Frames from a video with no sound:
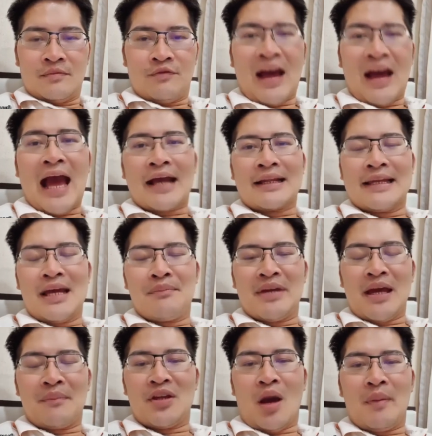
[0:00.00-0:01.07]
ฝากเรียนไปยั
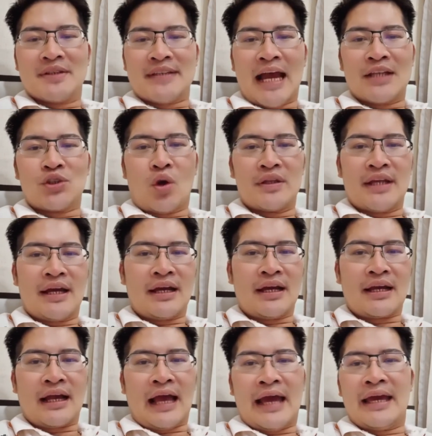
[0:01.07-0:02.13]
งพี่น้องประชาชนนะ
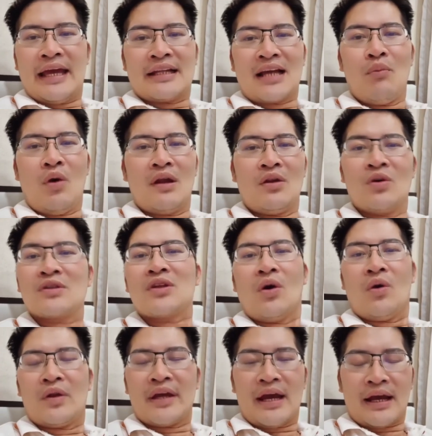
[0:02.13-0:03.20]
ใครเห็นขบวนลุง
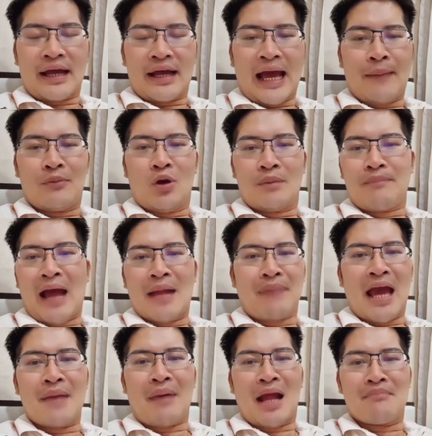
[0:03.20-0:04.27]
ตู่เนี่ยขับรถผ่านไป
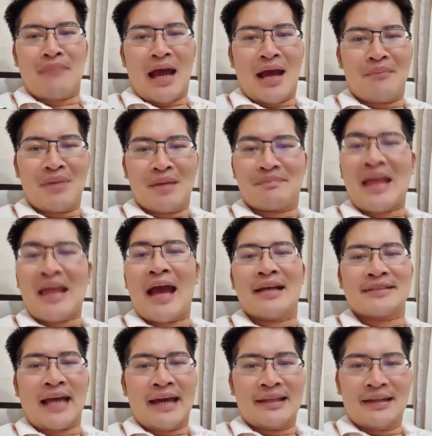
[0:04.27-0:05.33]
ผ่านมาบีบแตร
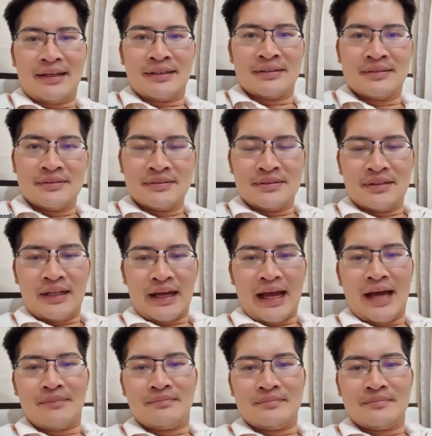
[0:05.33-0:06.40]
ใส่เลยนะค
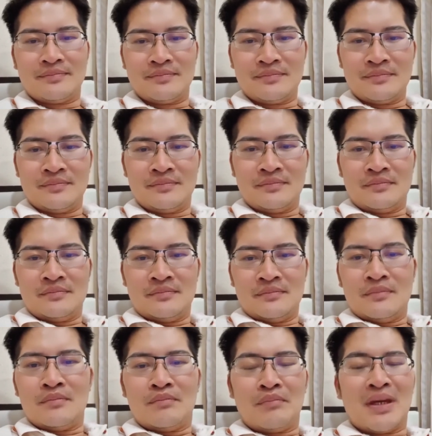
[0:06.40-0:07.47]
รับ
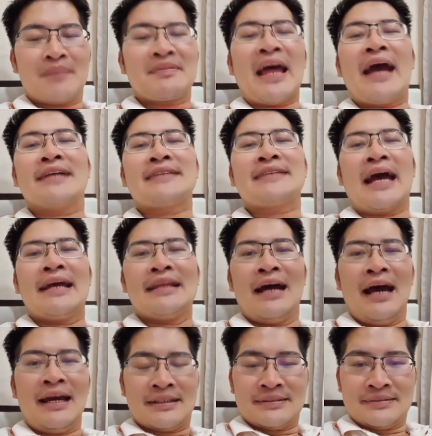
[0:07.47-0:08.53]
บีบแตรใส่เล
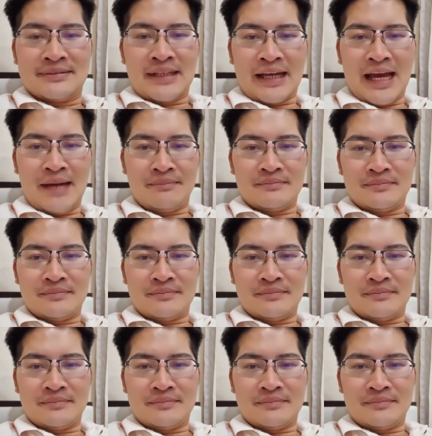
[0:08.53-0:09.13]
ยนะครับ